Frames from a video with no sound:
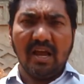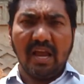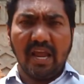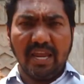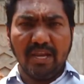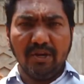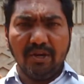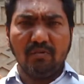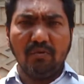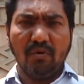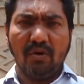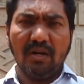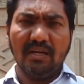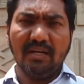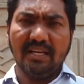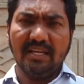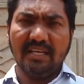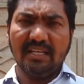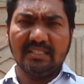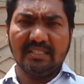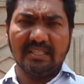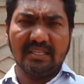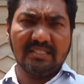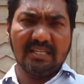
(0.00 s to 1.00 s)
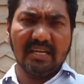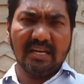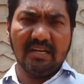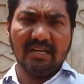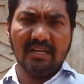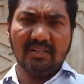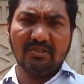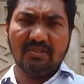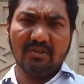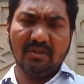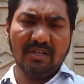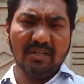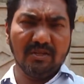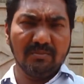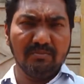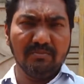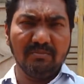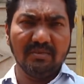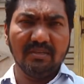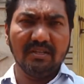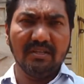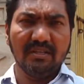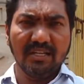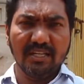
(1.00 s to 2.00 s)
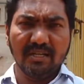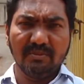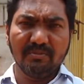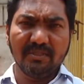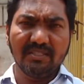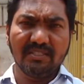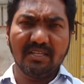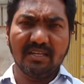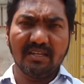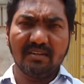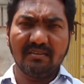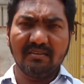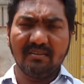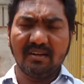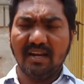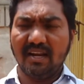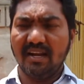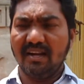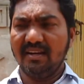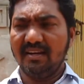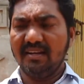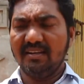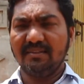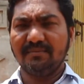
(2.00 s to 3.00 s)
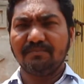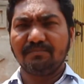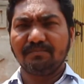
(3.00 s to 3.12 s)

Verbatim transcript: హై క్వాలిటీ ఐఎస్ఐ స్టాండర్డ్స్లో నిర్మించారు అండ్